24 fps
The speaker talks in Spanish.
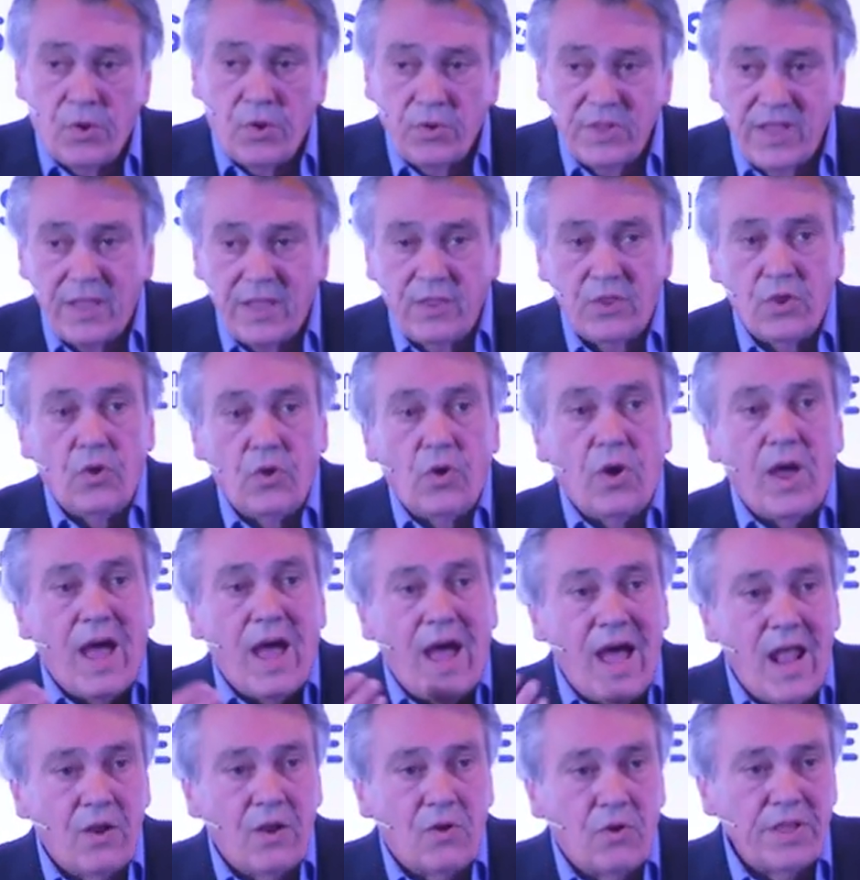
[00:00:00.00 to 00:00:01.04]
Por lo tanto,
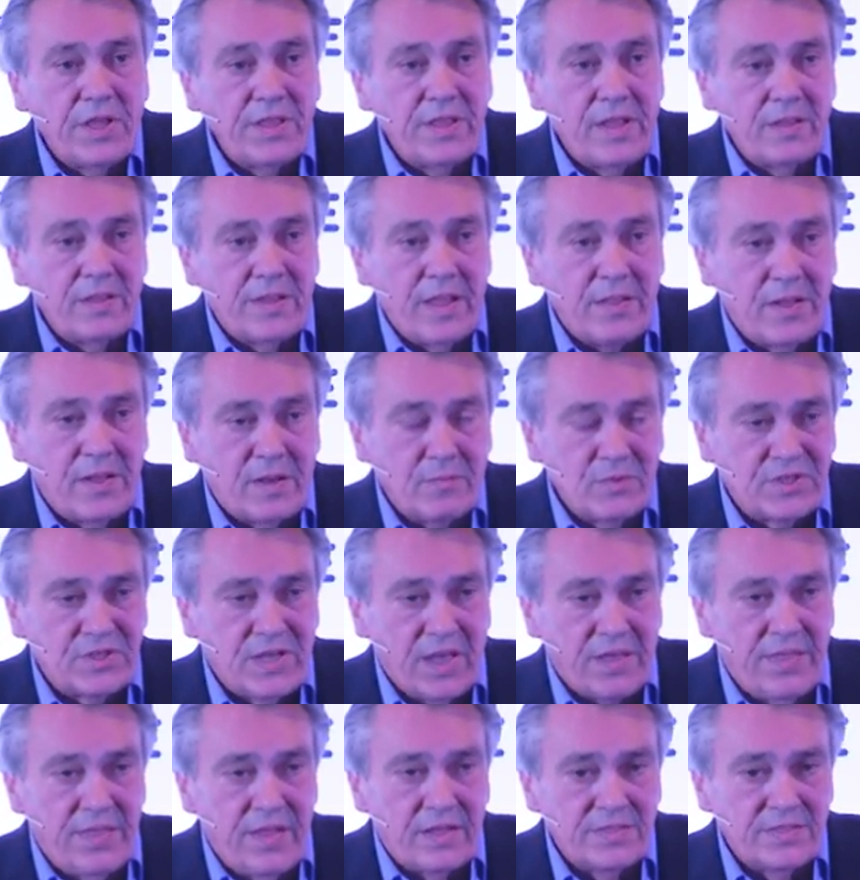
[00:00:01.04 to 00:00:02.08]
algo que
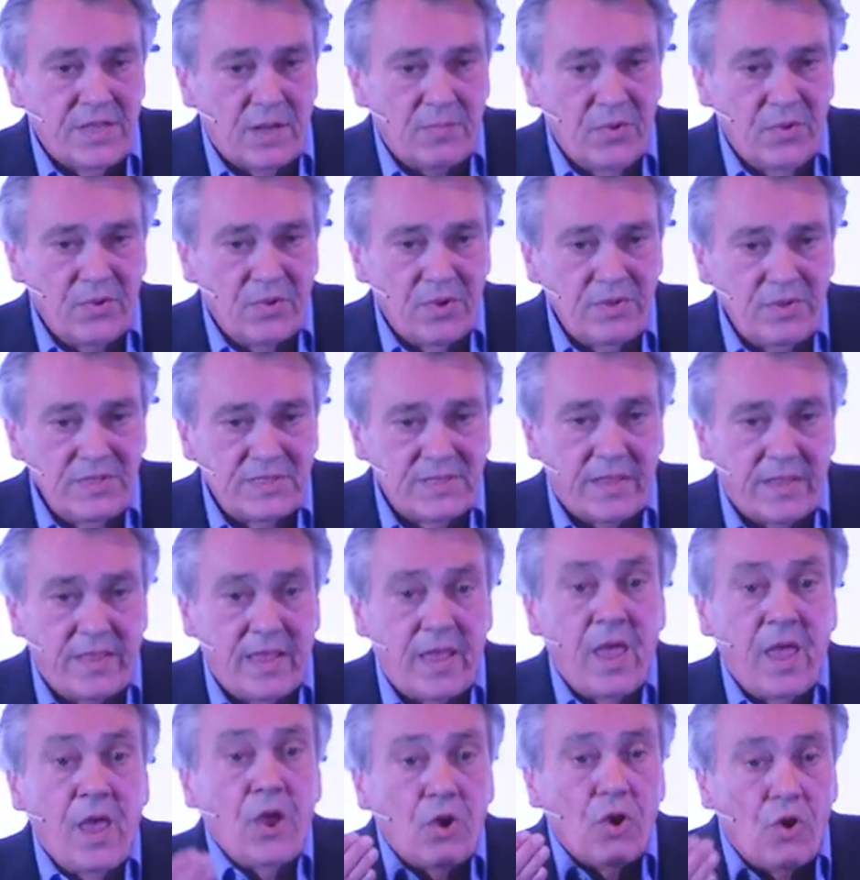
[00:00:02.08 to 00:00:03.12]
tendremos que hacer desde el punto de vista
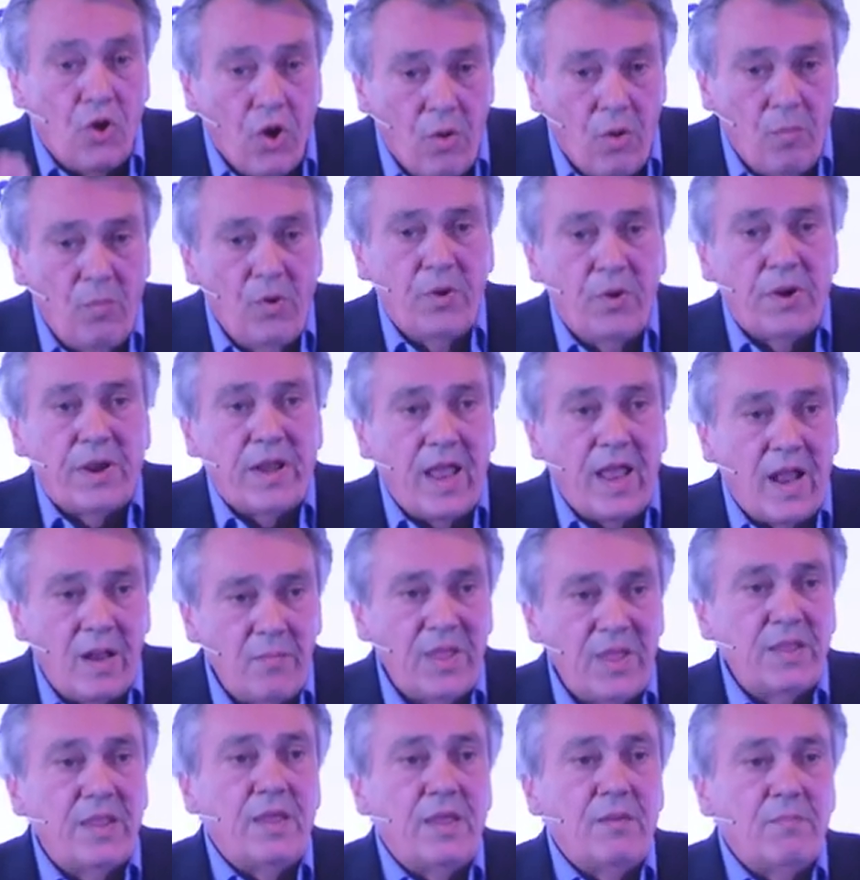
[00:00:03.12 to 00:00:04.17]
de cómo
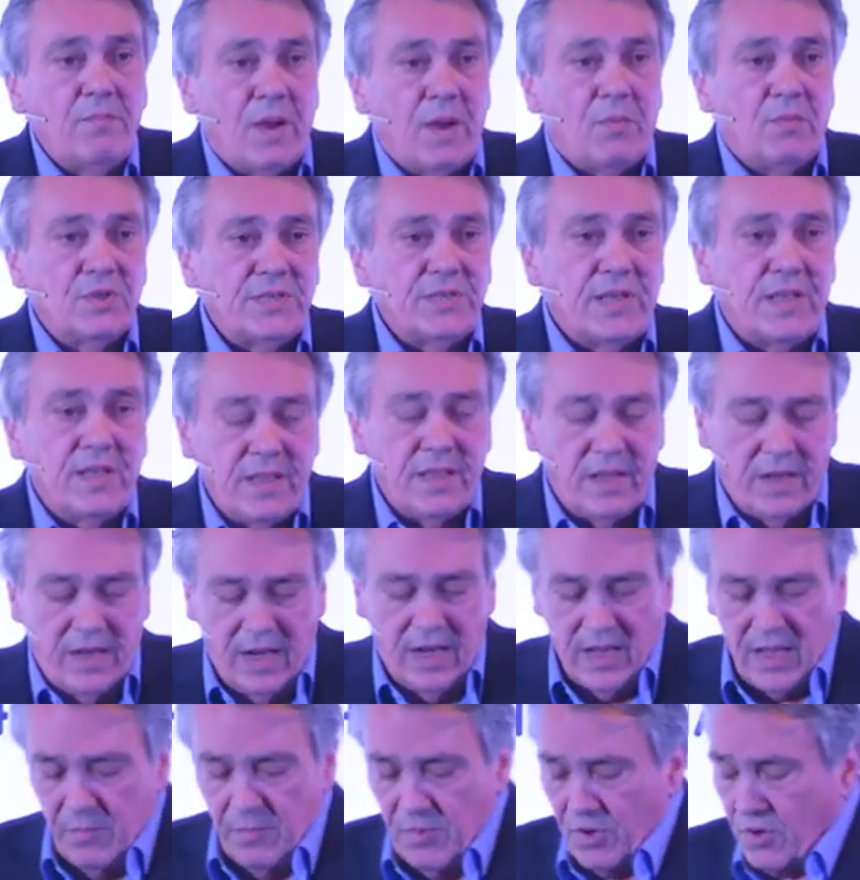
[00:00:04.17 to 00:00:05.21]
realmente vamos a
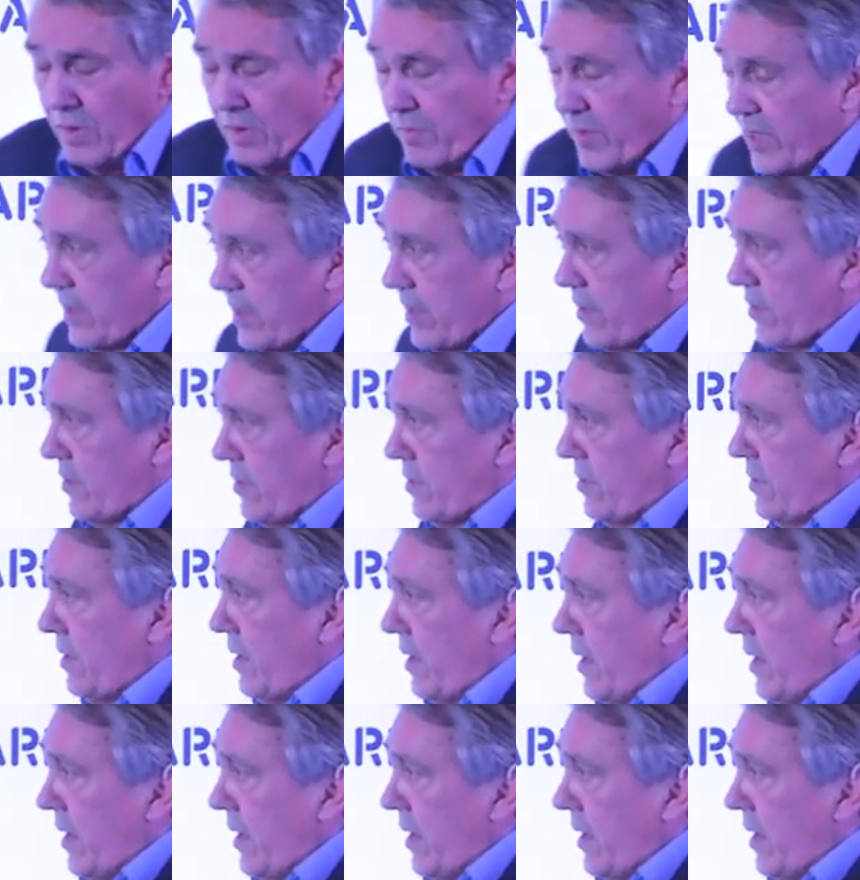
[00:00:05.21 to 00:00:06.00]
detener el cambio climático.